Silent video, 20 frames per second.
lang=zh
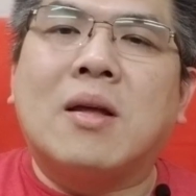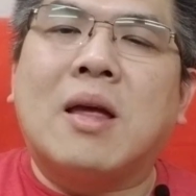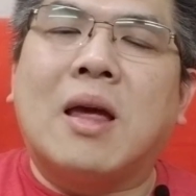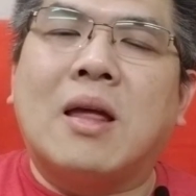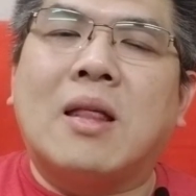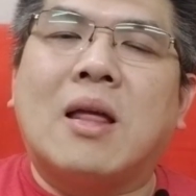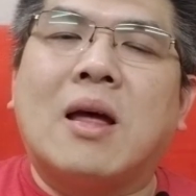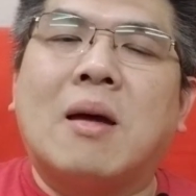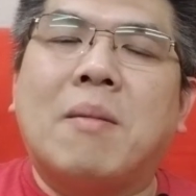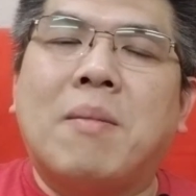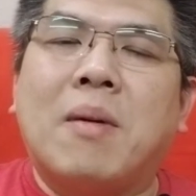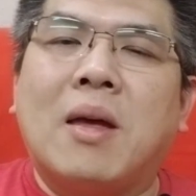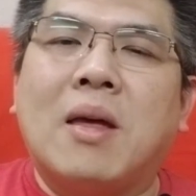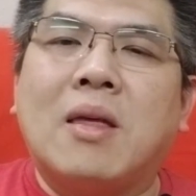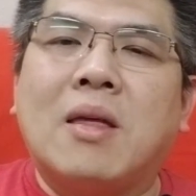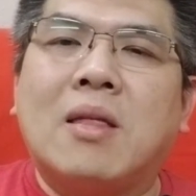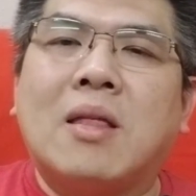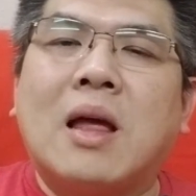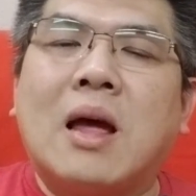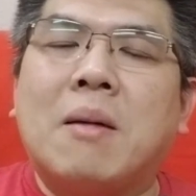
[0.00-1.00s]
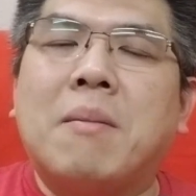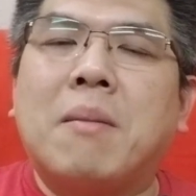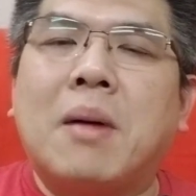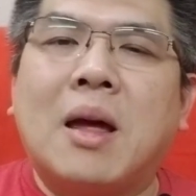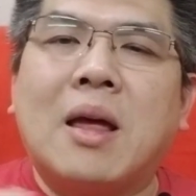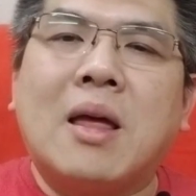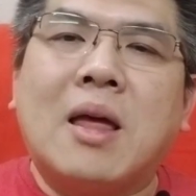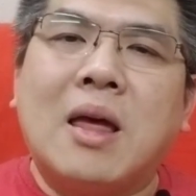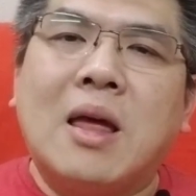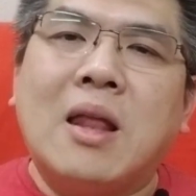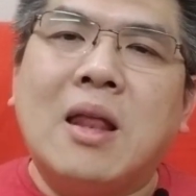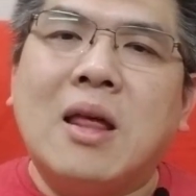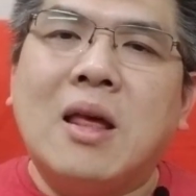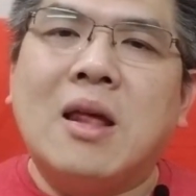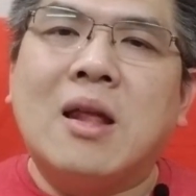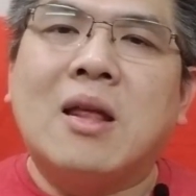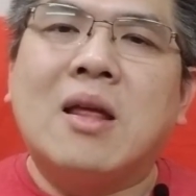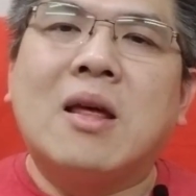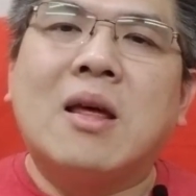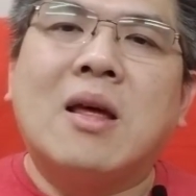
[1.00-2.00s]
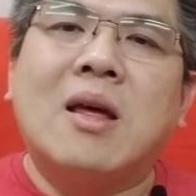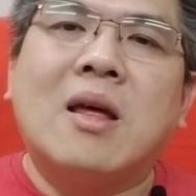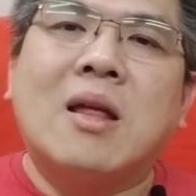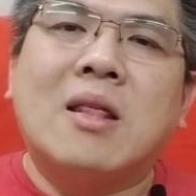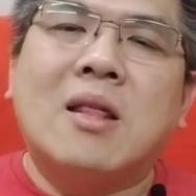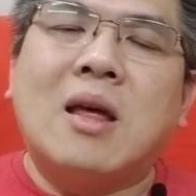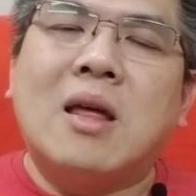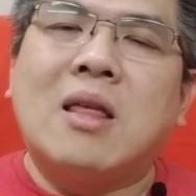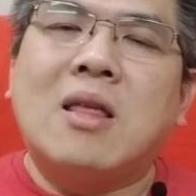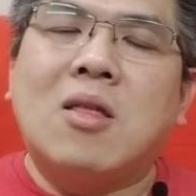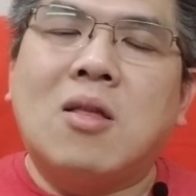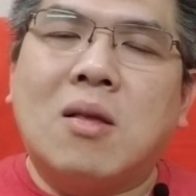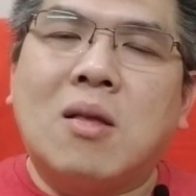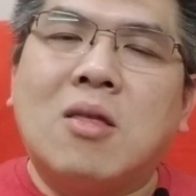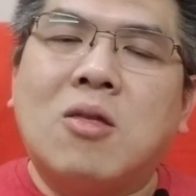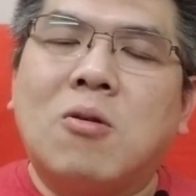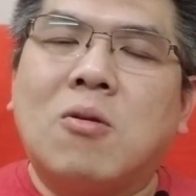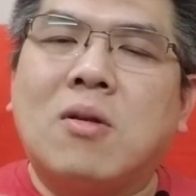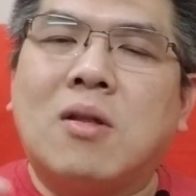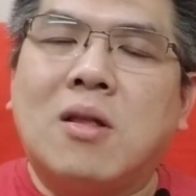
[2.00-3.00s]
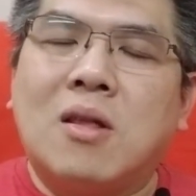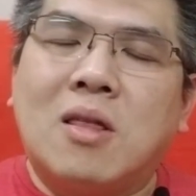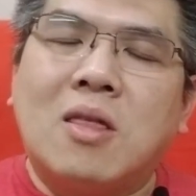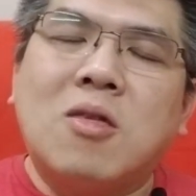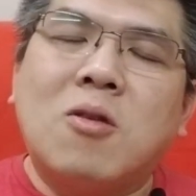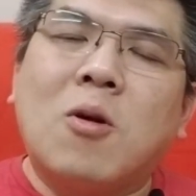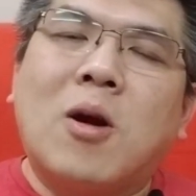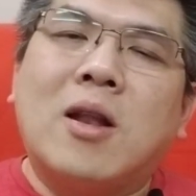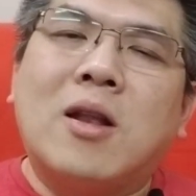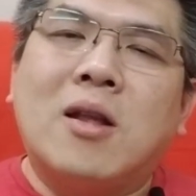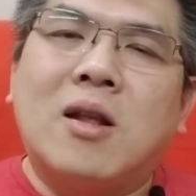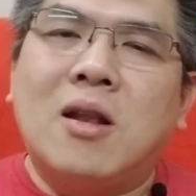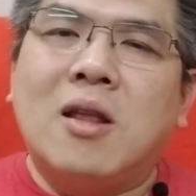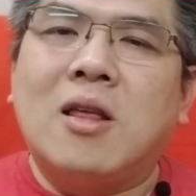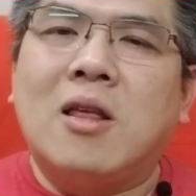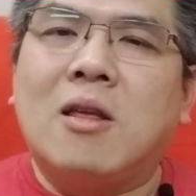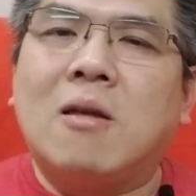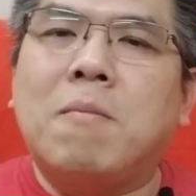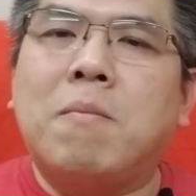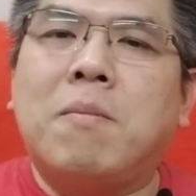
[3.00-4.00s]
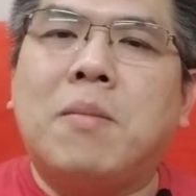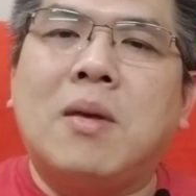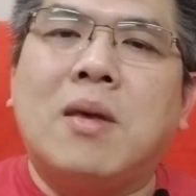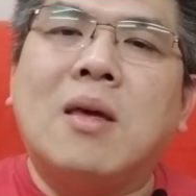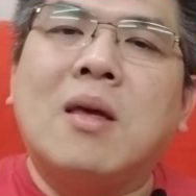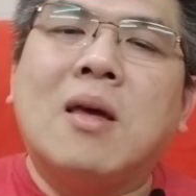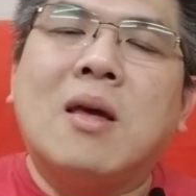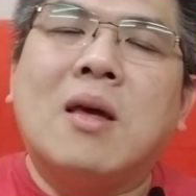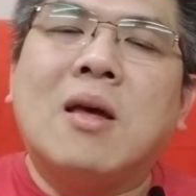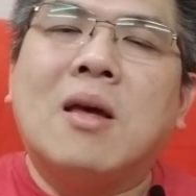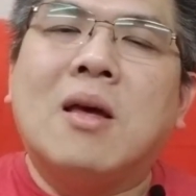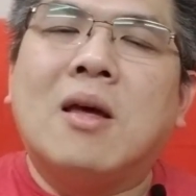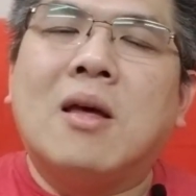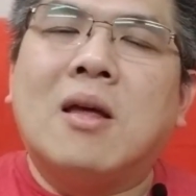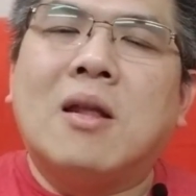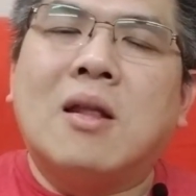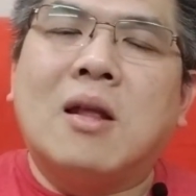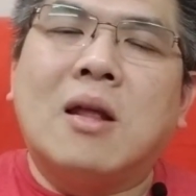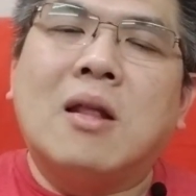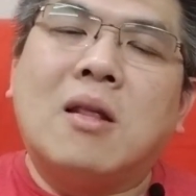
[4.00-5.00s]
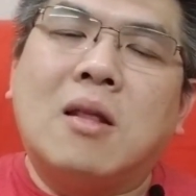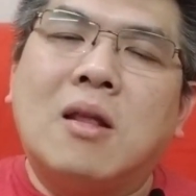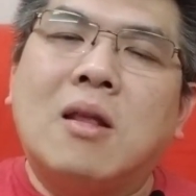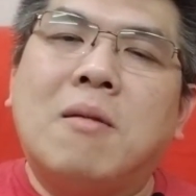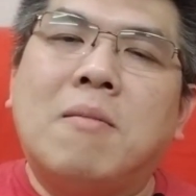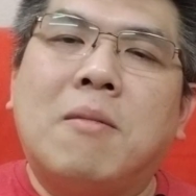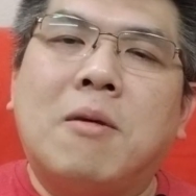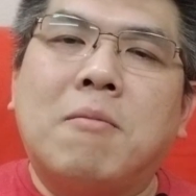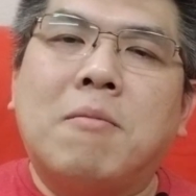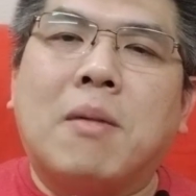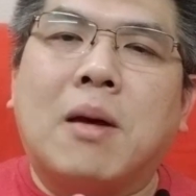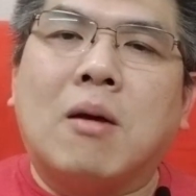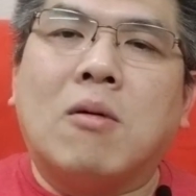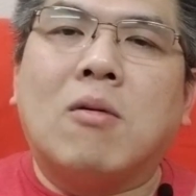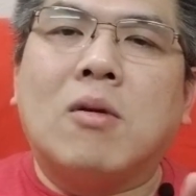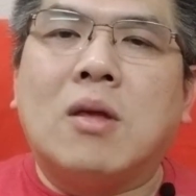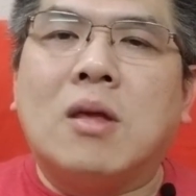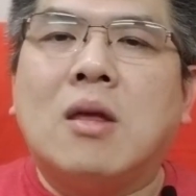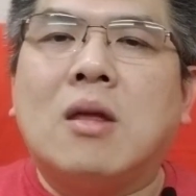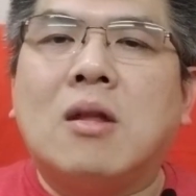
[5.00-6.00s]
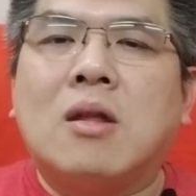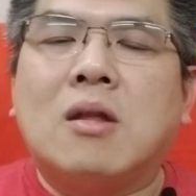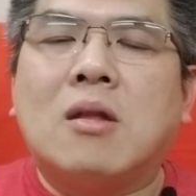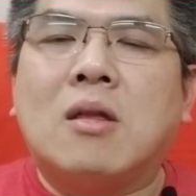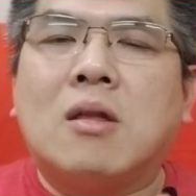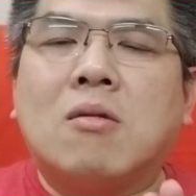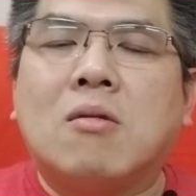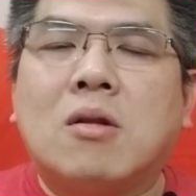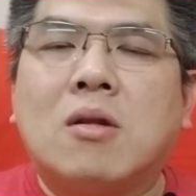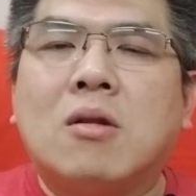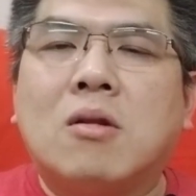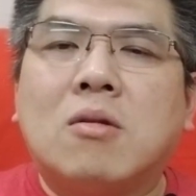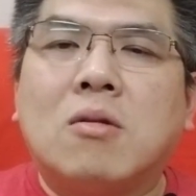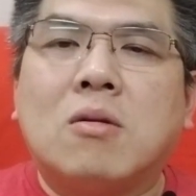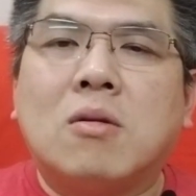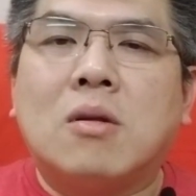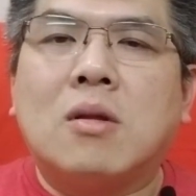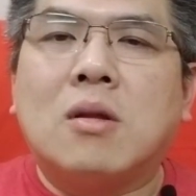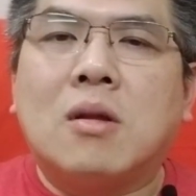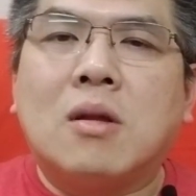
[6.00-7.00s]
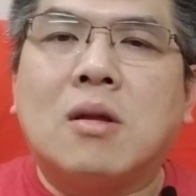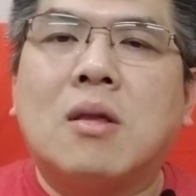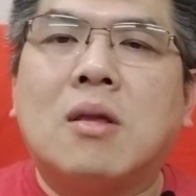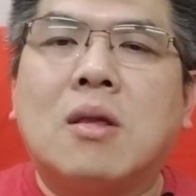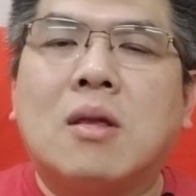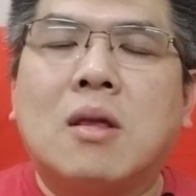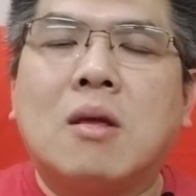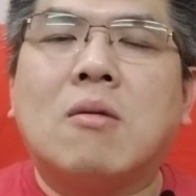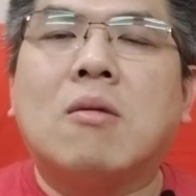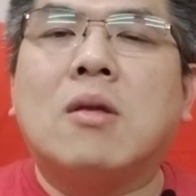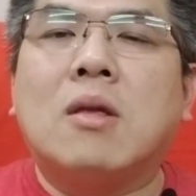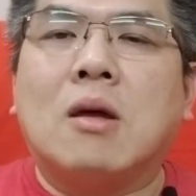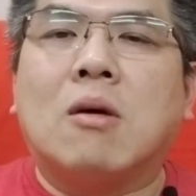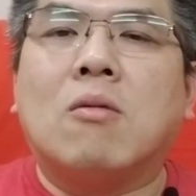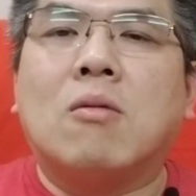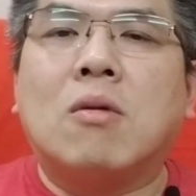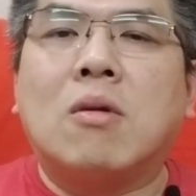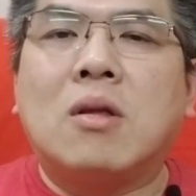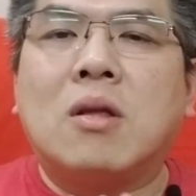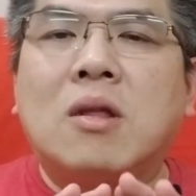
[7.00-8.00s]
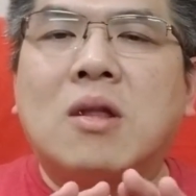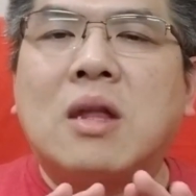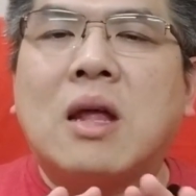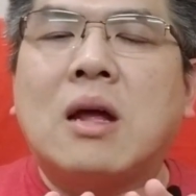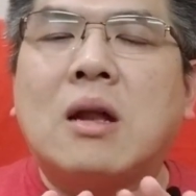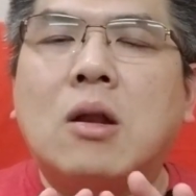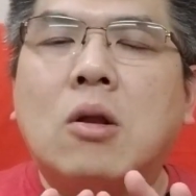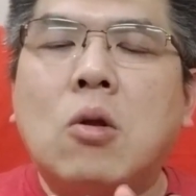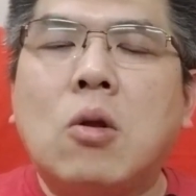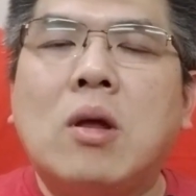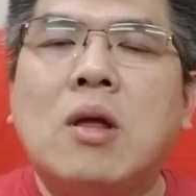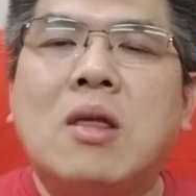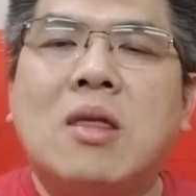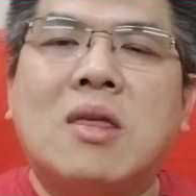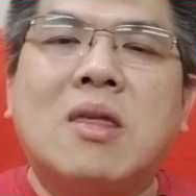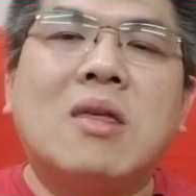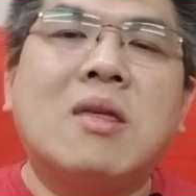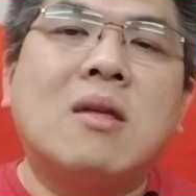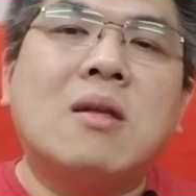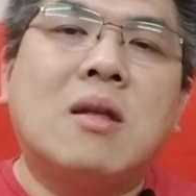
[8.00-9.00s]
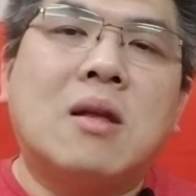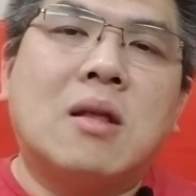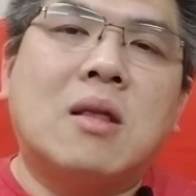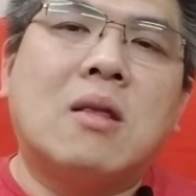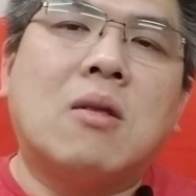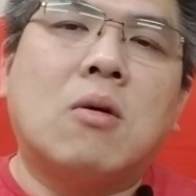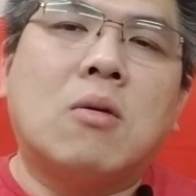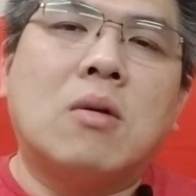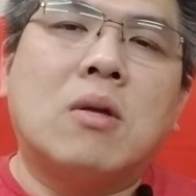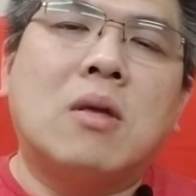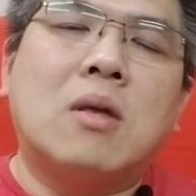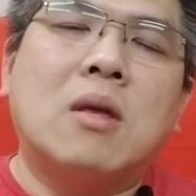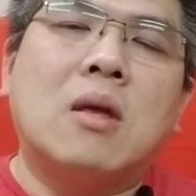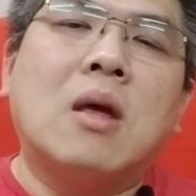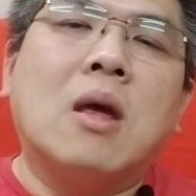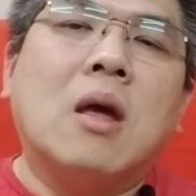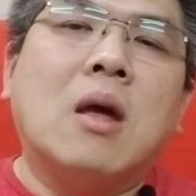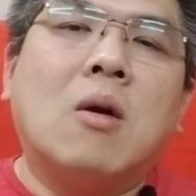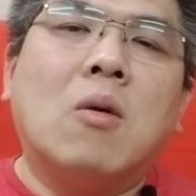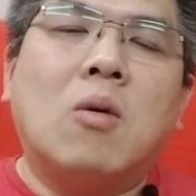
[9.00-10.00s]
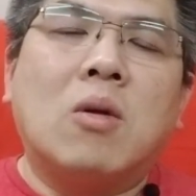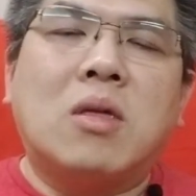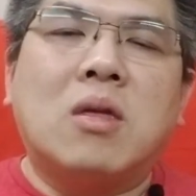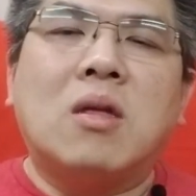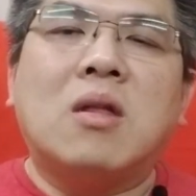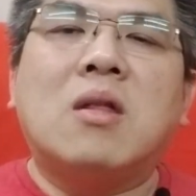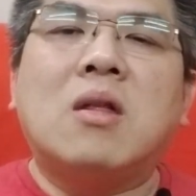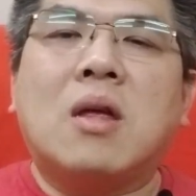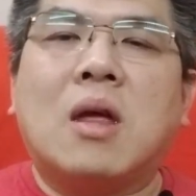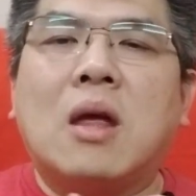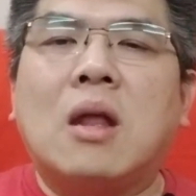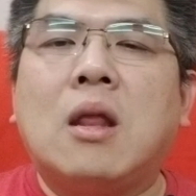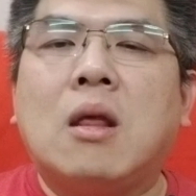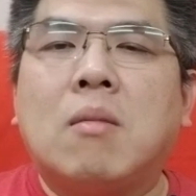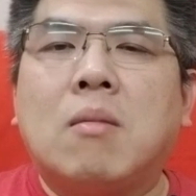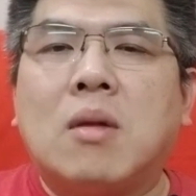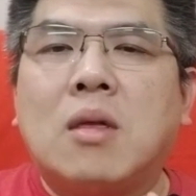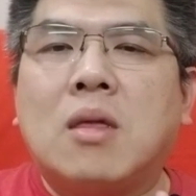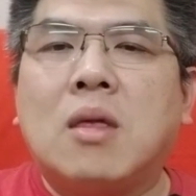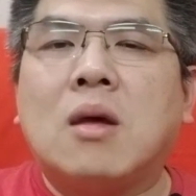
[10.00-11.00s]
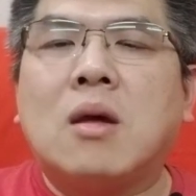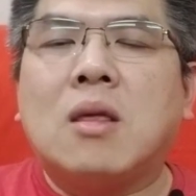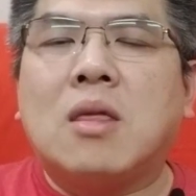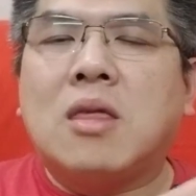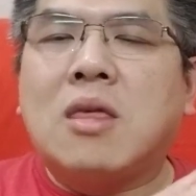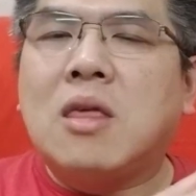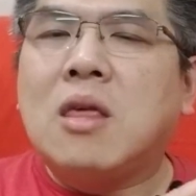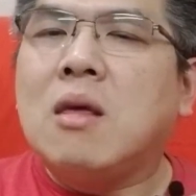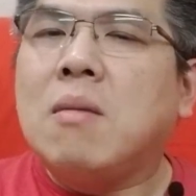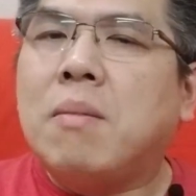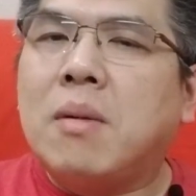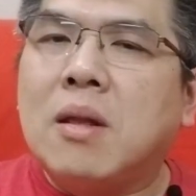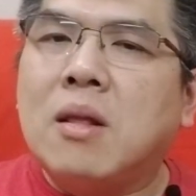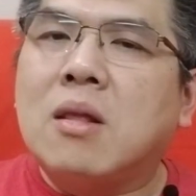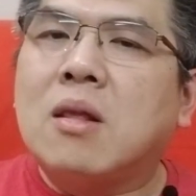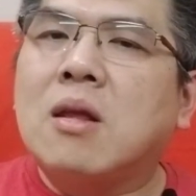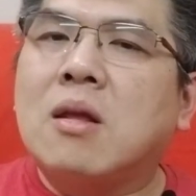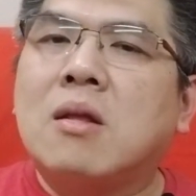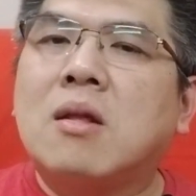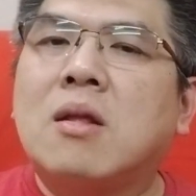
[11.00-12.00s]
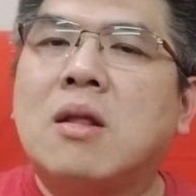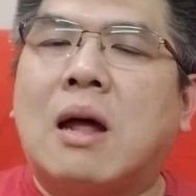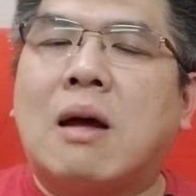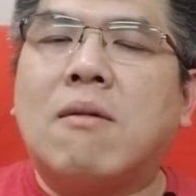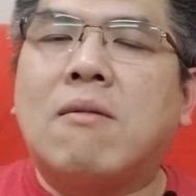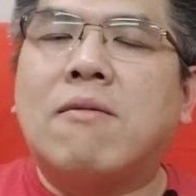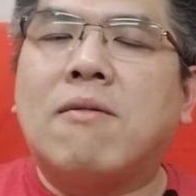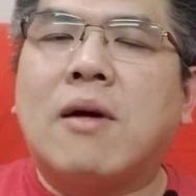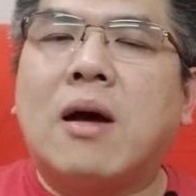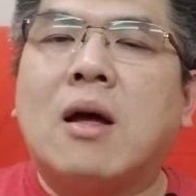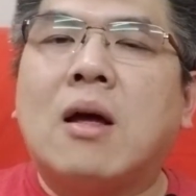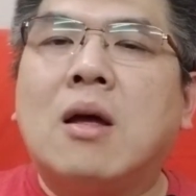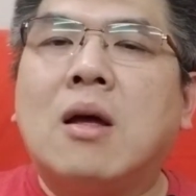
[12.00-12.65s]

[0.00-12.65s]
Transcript: 给他便宜，他卖给你，他已经赚赚了你一笔。那你明白我意思，就是说，说有相类似的东西，我只是给你们那个基本的想法。